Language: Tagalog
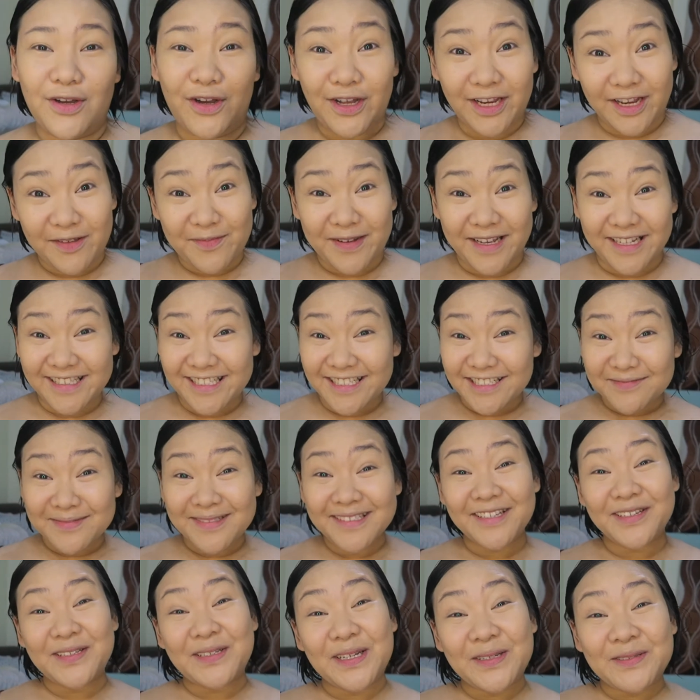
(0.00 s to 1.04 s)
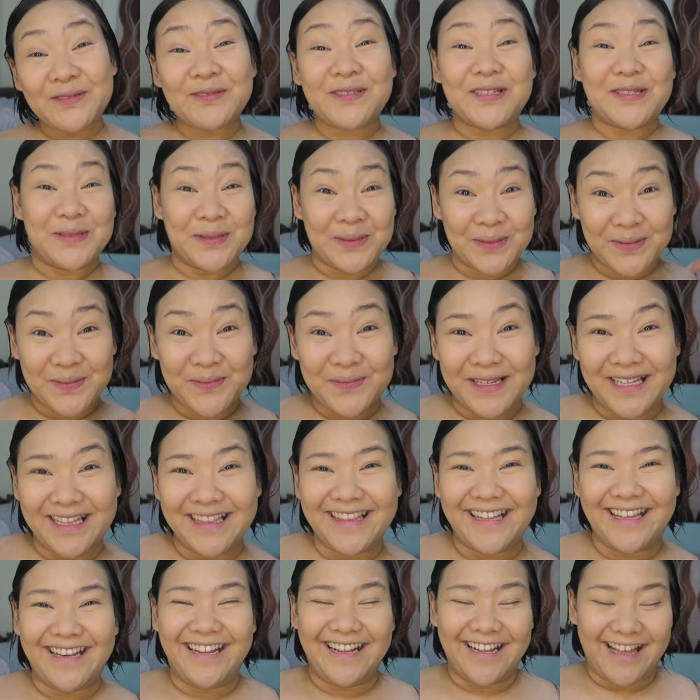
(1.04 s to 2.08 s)
Ah, diba? Hindi naman kayo ganun ka-zoom
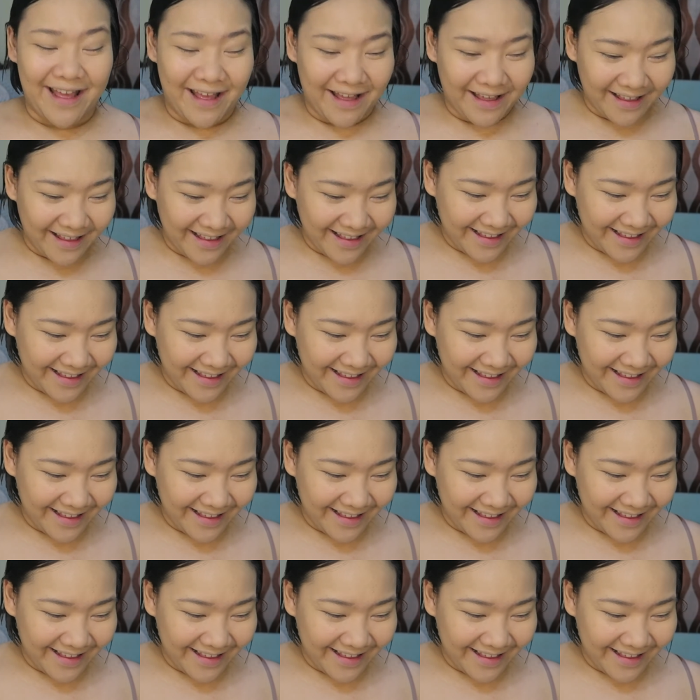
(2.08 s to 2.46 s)
in talaga.